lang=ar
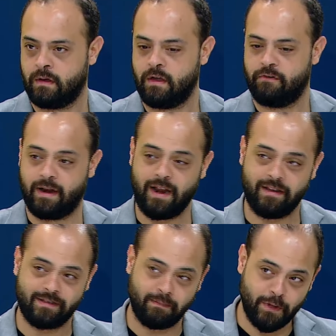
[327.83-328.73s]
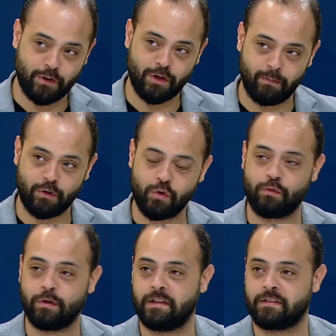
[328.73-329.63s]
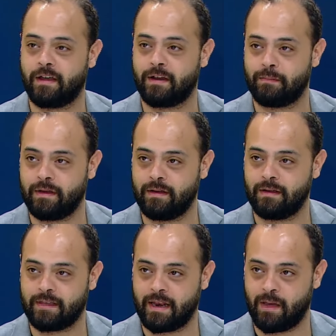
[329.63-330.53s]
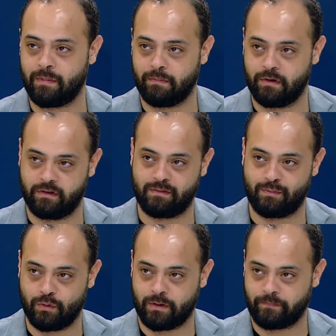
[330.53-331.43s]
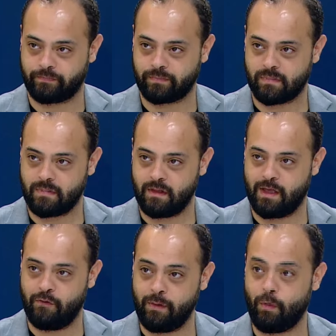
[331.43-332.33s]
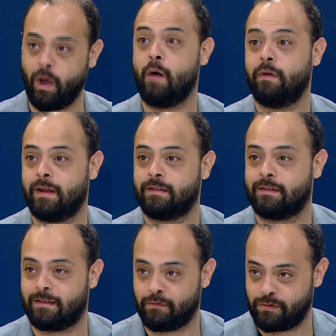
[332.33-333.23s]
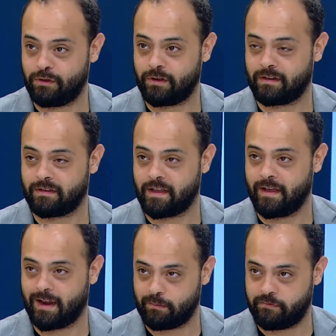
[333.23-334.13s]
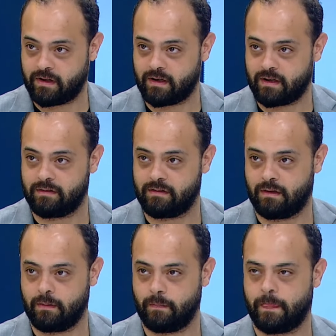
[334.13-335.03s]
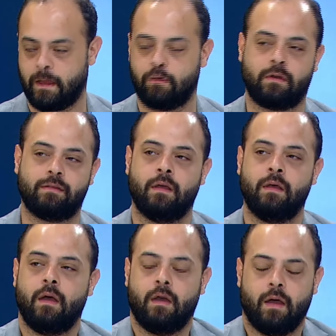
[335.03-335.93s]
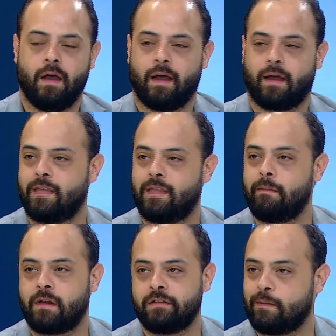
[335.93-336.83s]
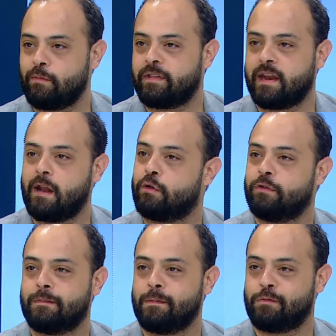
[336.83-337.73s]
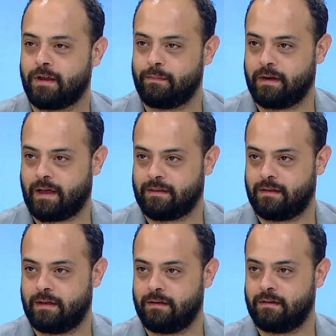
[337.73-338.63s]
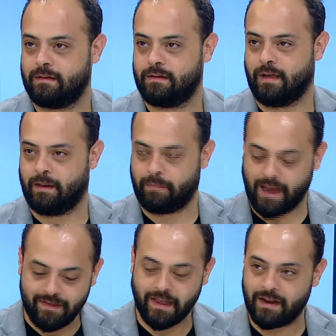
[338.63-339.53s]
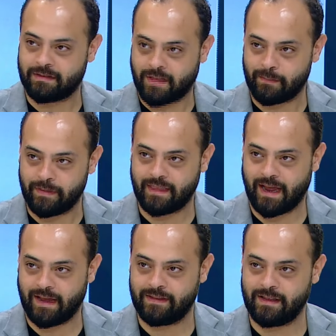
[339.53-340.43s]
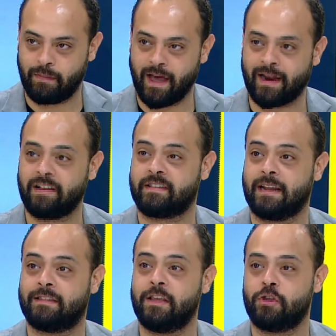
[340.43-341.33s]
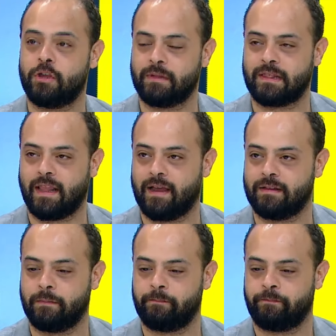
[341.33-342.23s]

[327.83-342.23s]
فنحن اذا بنرجع بنشوف شو اللي صار بتل ابيب من اسبوع كان في محاوله لتفشير سياره مفخخه نعم يعني انتحاري كتائب القسام والسرايا القدس ما بتشتغل من عندها يعني بهيدا الاطار بالتحديد يعني بقرار يعني استراتيجي مثل انه كان